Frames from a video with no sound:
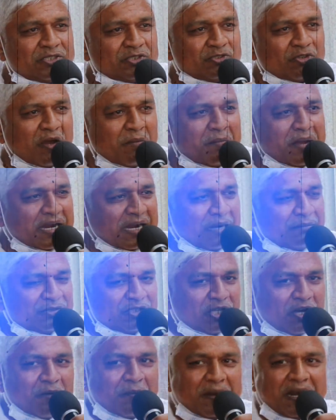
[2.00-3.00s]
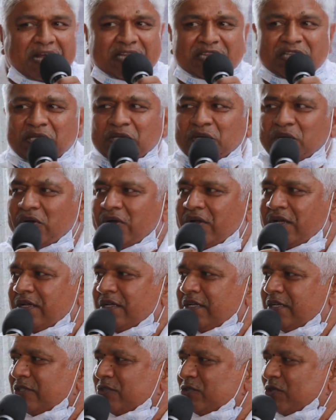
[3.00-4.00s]
जो हमें कमज़ोर बनाती हो
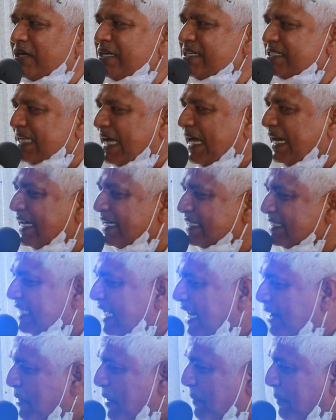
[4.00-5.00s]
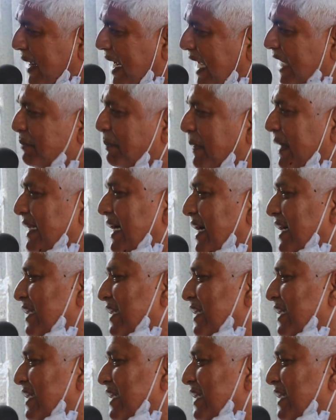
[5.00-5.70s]
जो इंसान इंसान में भेद पैदा